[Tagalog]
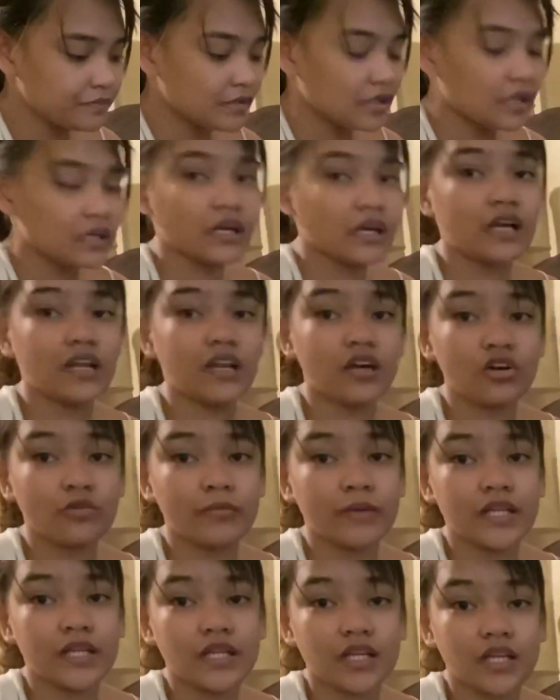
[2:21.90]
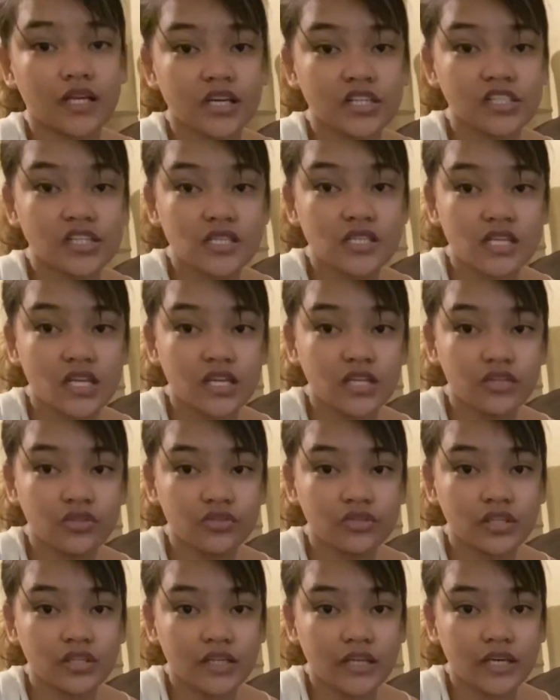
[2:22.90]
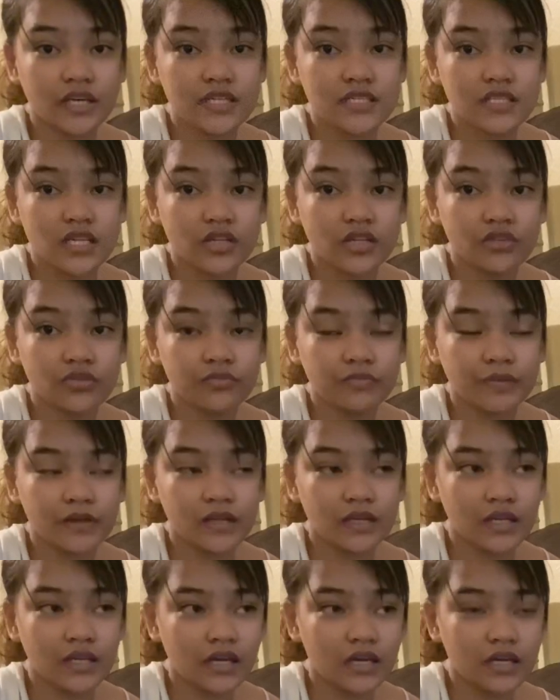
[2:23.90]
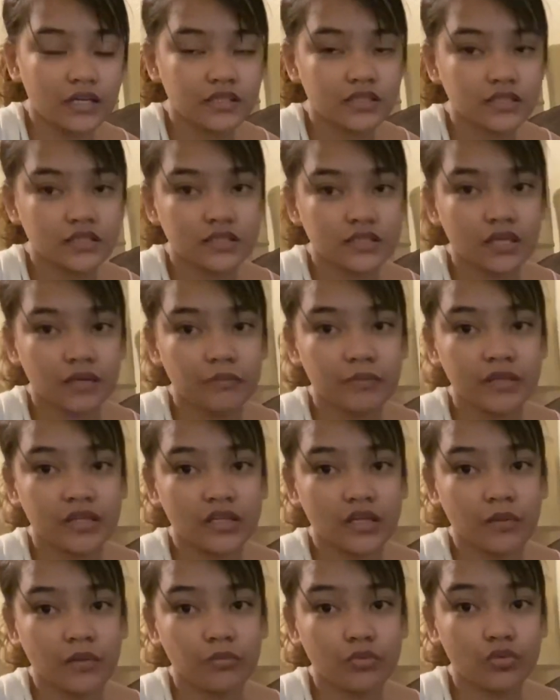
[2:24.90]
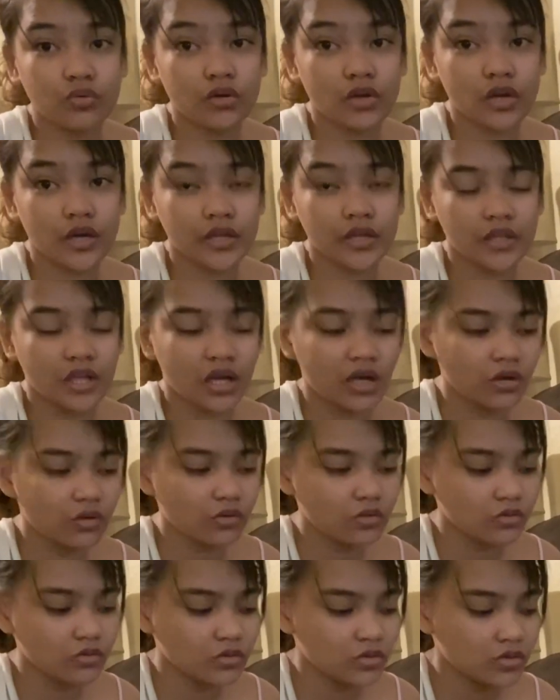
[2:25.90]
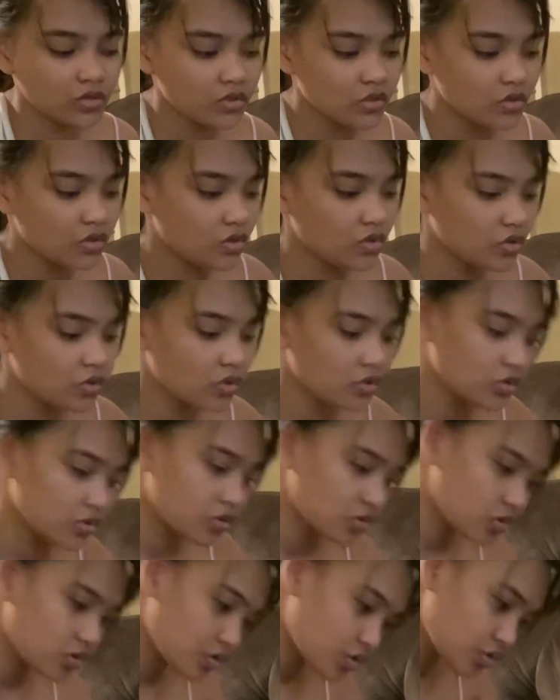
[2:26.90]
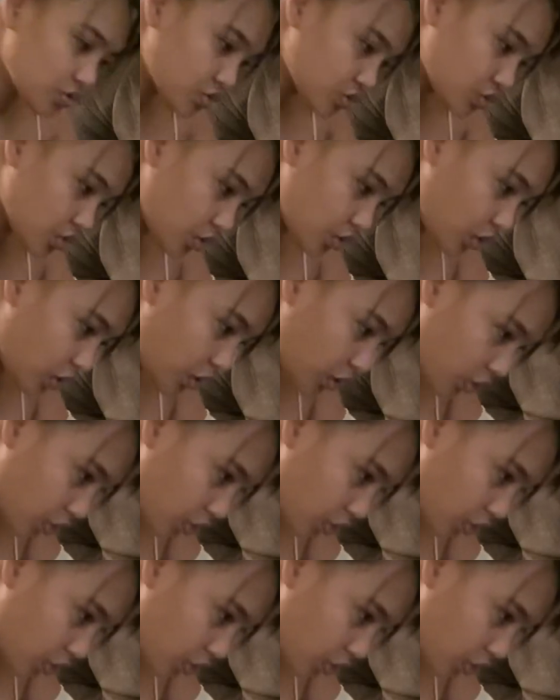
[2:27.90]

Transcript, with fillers: Kala ko may nilagay siya sa ilong niya guys. Ayun pala. Sabi niya booger daw. So,